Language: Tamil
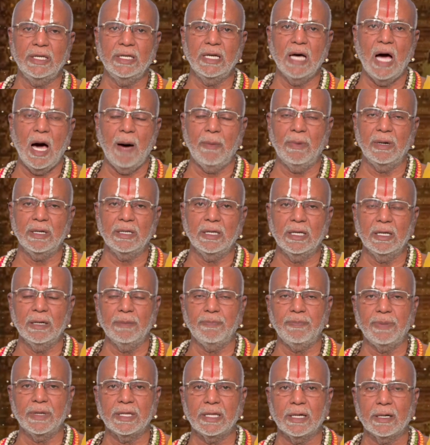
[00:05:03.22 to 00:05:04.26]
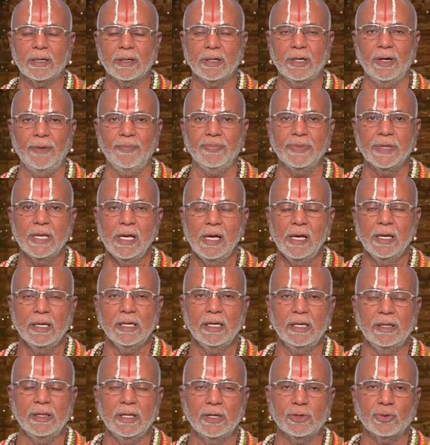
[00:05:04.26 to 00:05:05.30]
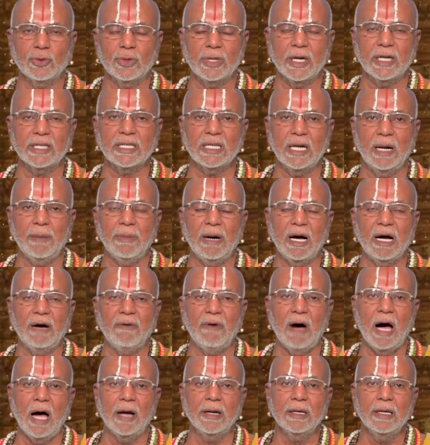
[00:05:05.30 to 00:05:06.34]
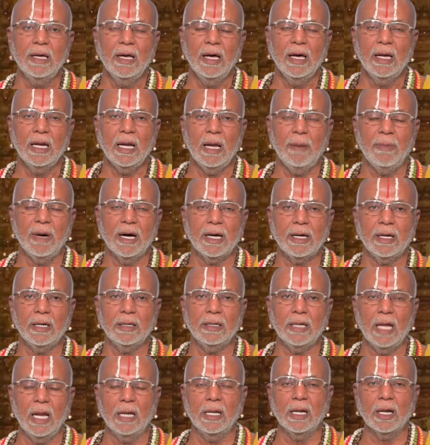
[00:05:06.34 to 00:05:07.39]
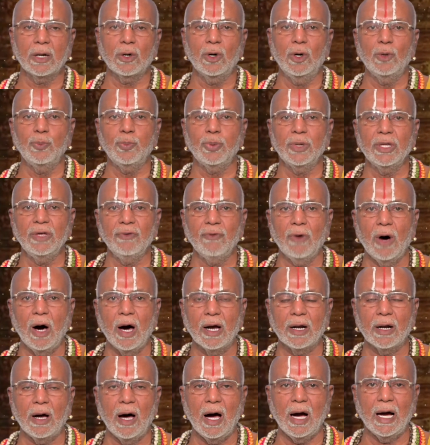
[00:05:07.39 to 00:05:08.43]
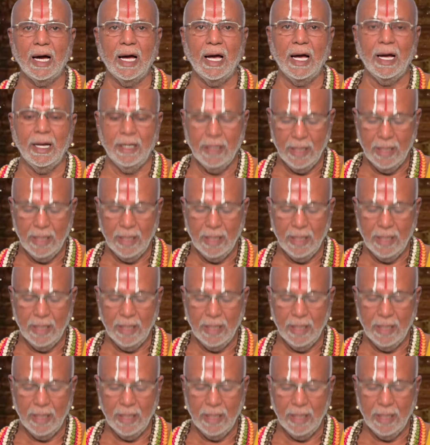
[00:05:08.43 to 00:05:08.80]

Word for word: செய்யாமல் இருப்பதற்கும் இந்த சுதர்சன பகவான் நமக்கு நல்லருள் புரிவாராக